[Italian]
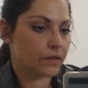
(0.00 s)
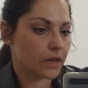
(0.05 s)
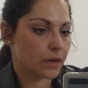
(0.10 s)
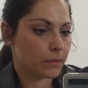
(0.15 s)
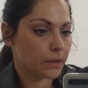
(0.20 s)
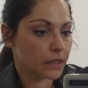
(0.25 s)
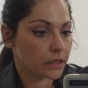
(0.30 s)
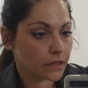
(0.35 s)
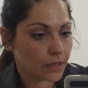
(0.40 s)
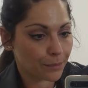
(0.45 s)

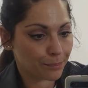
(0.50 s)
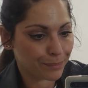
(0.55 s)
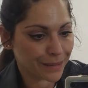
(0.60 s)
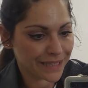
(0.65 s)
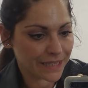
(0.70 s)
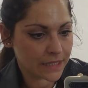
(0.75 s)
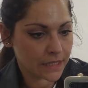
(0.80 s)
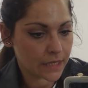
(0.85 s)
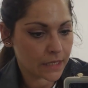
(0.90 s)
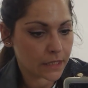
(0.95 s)
veramente
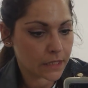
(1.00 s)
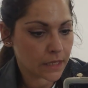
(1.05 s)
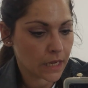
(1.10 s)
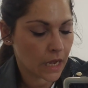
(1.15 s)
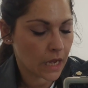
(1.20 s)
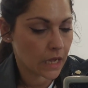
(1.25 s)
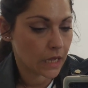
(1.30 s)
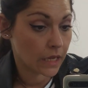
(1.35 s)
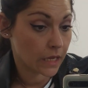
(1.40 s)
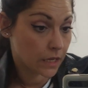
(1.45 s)

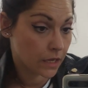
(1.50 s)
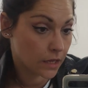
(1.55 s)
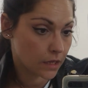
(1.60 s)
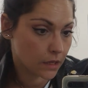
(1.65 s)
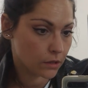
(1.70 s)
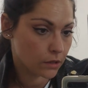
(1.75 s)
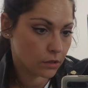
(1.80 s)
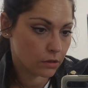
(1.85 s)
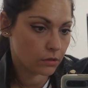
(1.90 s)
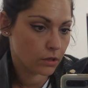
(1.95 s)
pazzesca
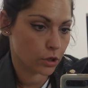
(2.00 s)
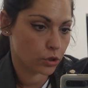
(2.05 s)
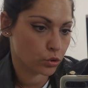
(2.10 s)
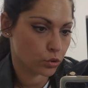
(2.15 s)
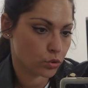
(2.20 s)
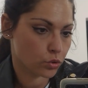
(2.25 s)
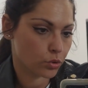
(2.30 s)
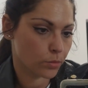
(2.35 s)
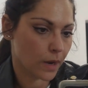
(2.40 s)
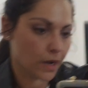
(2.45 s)
e, e, sto
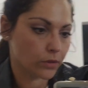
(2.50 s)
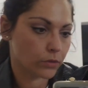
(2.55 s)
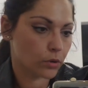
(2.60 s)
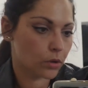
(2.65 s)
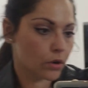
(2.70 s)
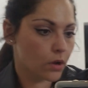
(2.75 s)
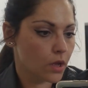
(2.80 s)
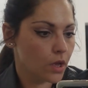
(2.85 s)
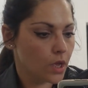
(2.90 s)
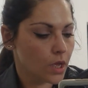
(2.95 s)
schiumando.
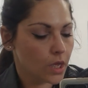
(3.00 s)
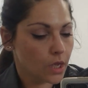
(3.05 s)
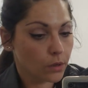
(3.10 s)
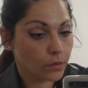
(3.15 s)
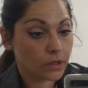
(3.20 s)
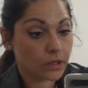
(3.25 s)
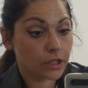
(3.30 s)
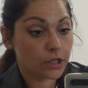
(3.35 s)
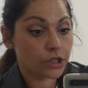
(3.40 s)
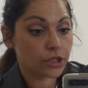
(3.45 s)

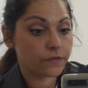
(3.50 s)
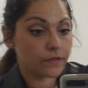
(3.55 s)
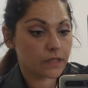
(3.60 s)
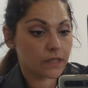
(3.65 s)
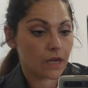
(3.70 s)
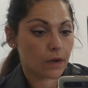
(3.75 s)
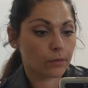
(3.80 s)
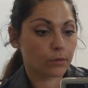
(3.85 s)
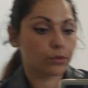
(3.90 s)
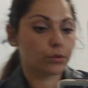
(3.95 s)
Quindi ci
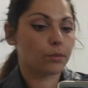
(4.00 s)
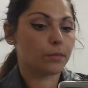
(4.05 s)
vediamo